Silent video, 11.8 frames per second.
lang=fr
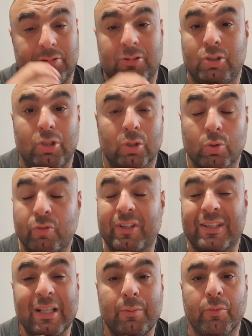Je l'ai trouvé
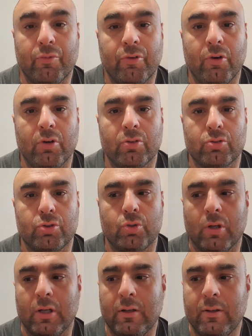tellement fort, ce
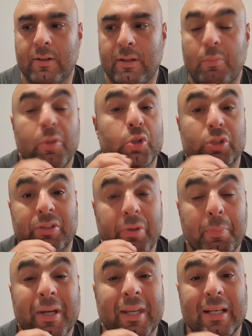joueur-là, mais je ne savais
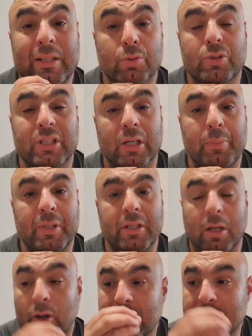pas qu'il était aussi rapide.
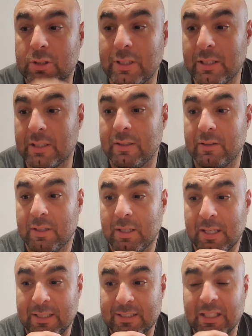Alors est-ce qu'il est,
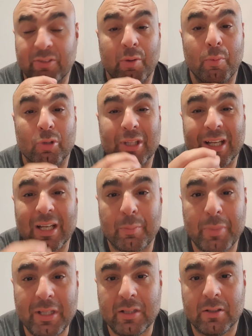est, qu'il est vraiment très
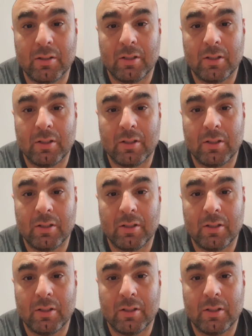rapide